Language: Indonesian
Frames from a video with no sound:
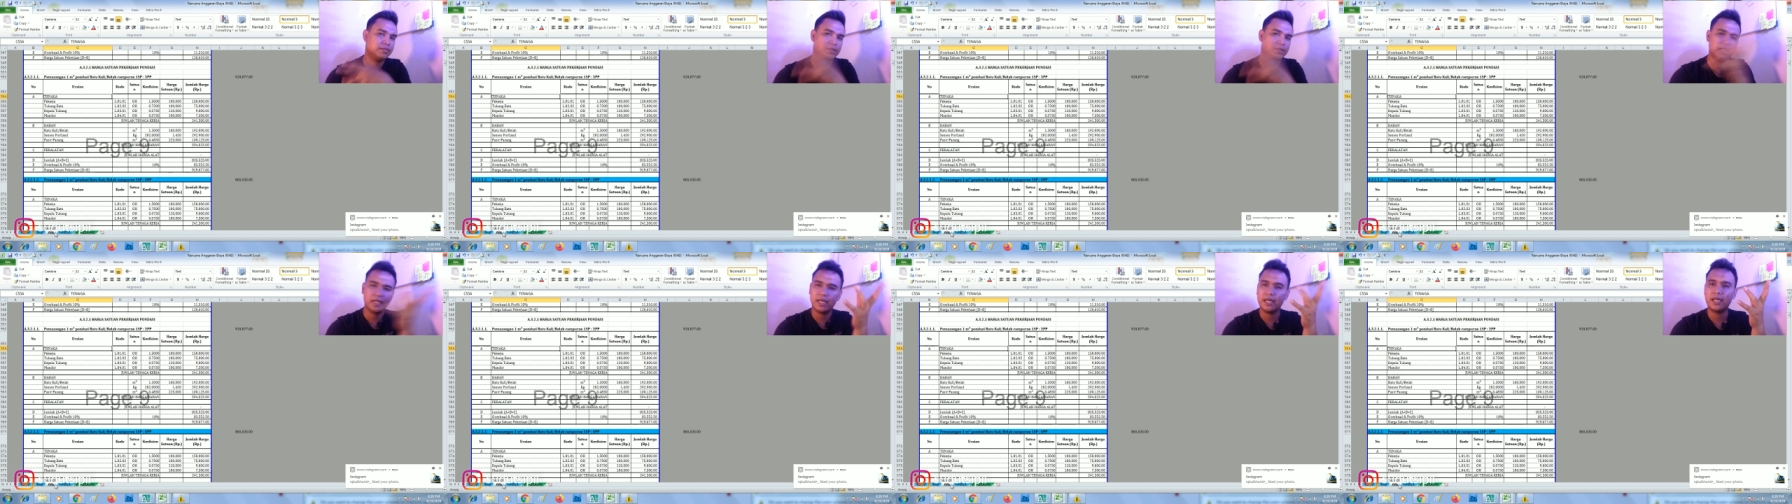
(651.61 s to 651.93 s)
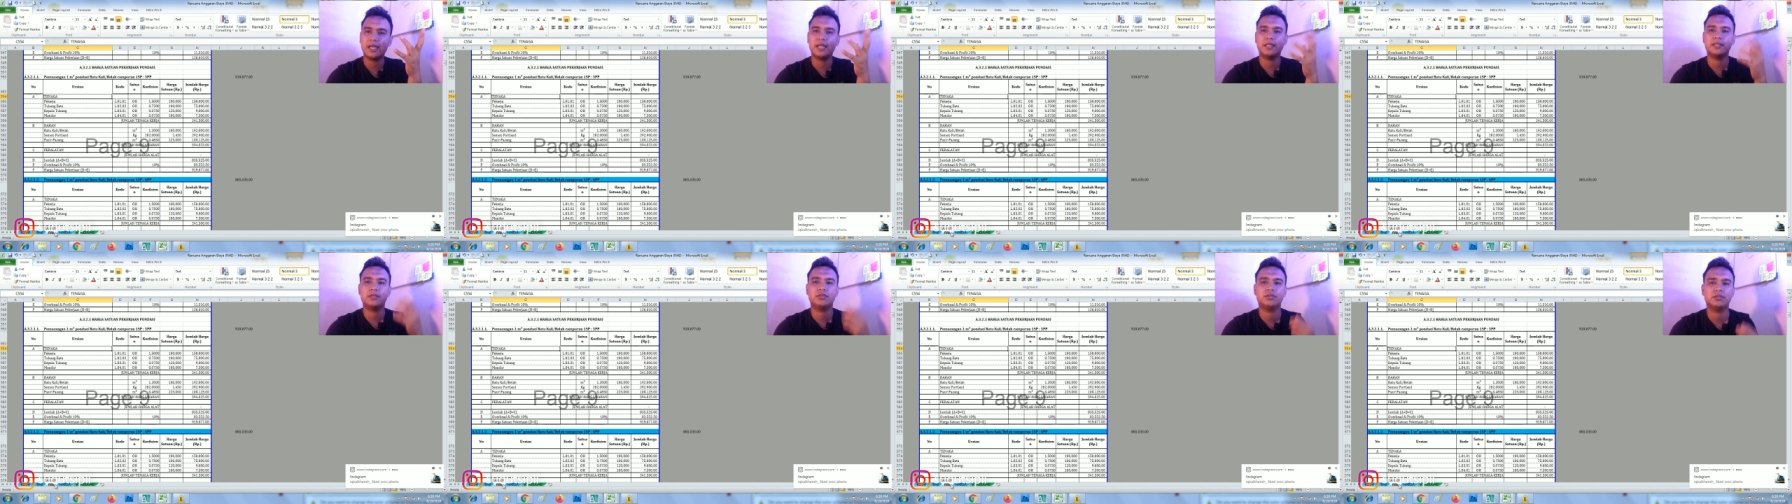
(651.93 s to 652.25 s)

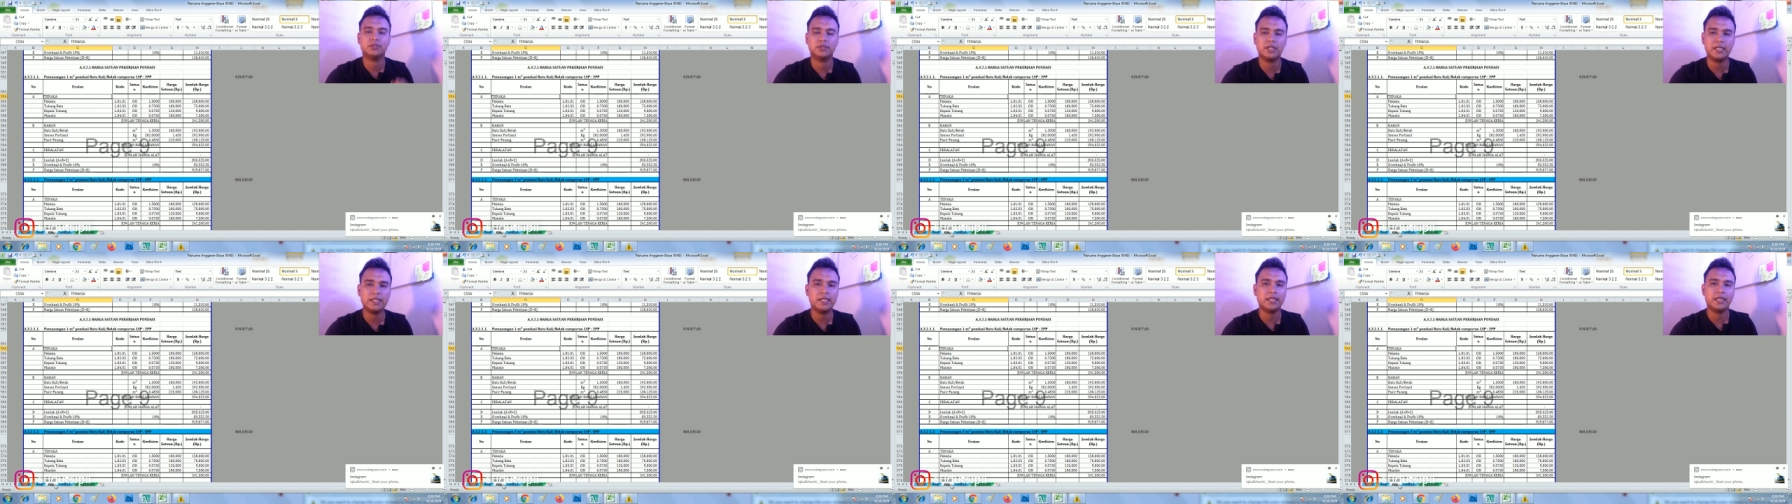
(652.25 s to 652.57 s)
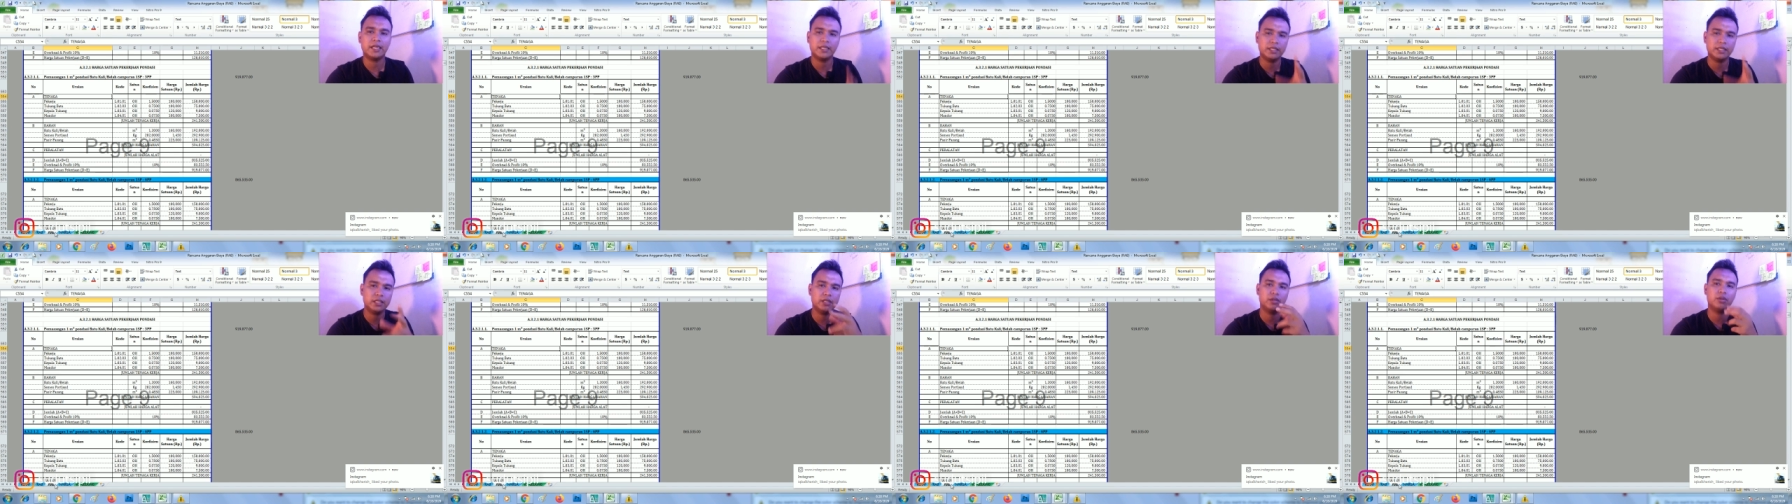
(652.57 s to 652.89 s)
silakan
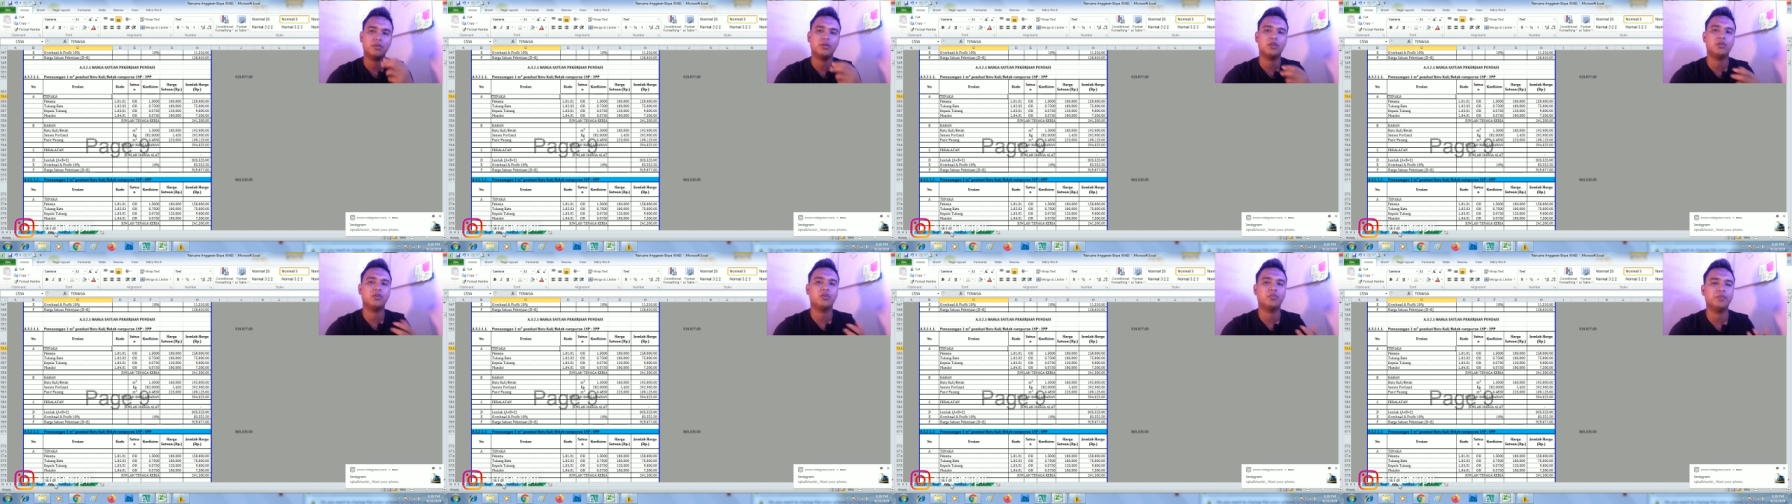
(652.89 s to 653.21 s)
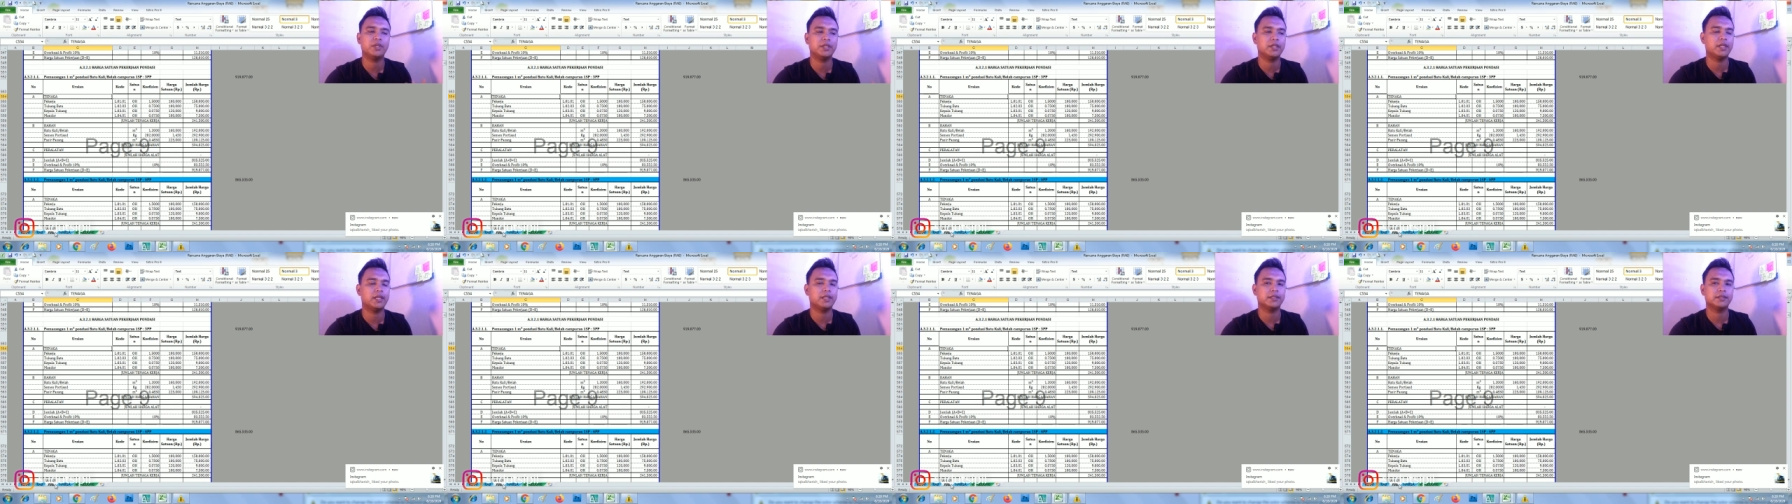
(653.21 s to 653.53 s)
tanyakan di kolom
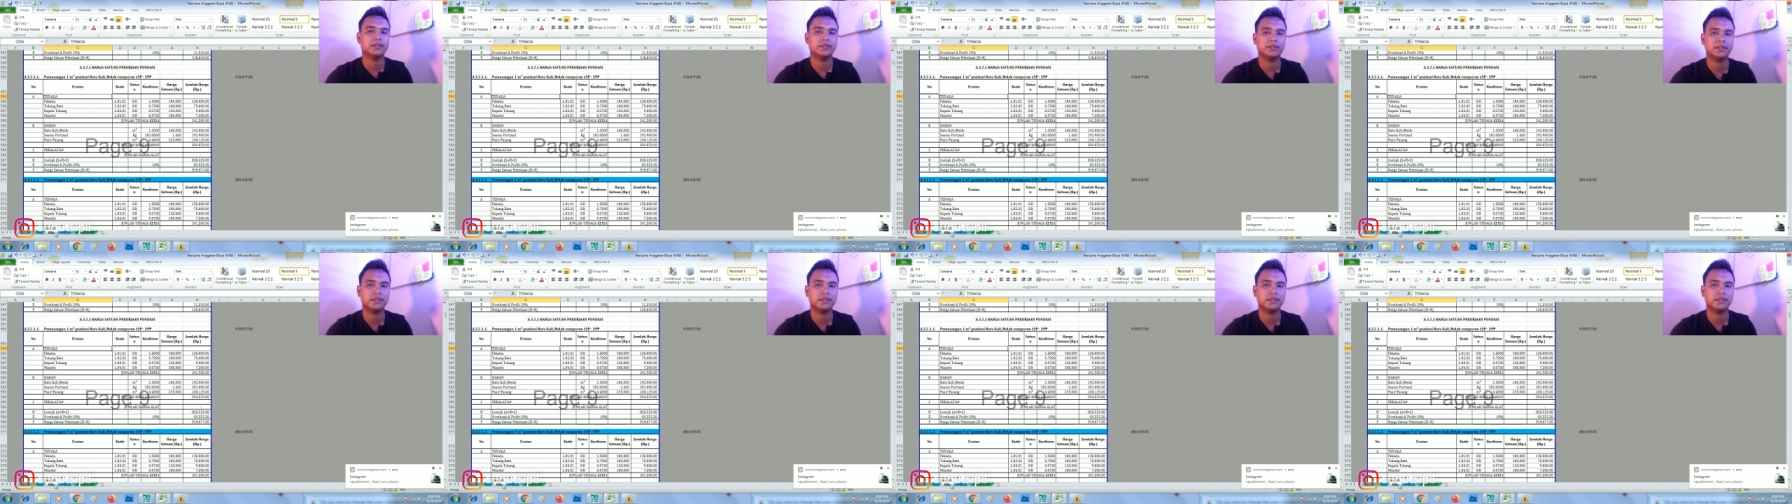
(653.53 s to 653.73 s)
komentar.